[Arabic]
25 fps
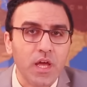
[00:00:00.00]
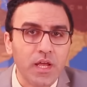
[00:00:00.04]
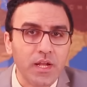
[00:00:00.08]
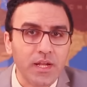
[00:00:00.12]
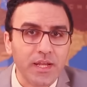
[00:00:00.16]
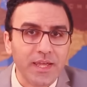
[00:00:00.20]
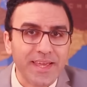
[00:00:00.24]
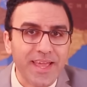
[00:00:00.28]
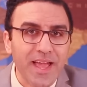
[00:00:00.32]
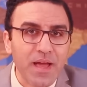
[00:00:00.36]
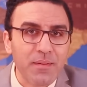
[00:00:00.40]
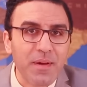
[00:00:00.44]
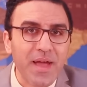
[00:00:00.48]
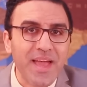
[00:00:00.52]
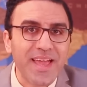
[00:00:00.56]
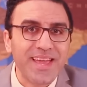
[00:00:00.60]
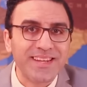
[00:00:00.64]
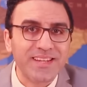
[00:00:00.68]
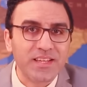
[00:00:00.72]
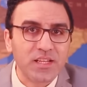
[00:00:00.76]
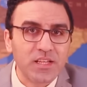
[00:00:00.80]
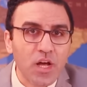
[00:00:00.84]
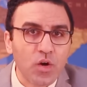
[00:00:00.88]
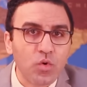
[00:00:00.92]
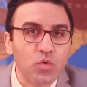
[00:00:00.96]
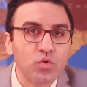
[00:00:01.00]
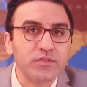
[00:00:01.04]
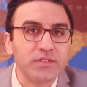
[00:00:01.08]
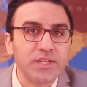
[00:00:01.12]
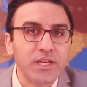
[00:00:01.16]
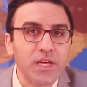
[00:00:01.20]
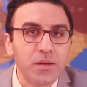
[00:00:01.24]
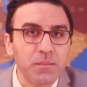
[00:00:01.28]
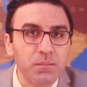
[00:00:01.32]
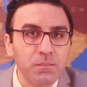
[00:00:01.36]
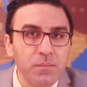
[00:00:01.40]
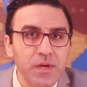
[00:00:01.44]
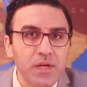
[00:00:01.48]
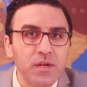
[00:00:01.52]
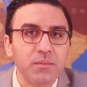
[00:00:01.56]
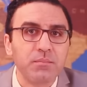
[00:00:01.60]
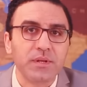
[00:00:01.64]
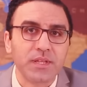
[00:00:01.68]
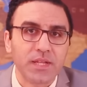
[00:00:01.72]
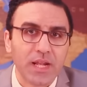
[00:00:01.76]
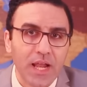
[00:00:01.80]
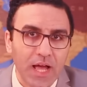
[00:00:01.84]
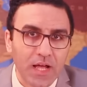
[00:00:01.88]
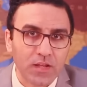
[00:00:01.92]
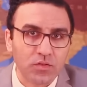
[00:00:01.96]
الإجابة إن ده جزء كبير من
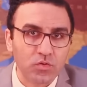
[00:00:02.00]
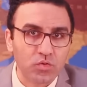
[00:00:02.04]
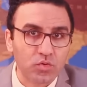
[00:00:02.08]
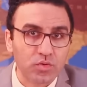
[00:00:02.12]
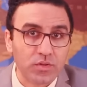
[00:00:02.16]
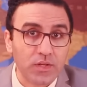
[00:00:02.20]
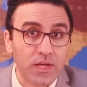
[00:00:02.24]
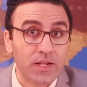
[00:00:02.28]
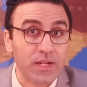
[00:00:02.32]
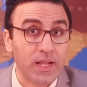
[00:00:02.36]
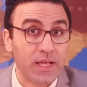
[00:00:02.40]
الحدوتة،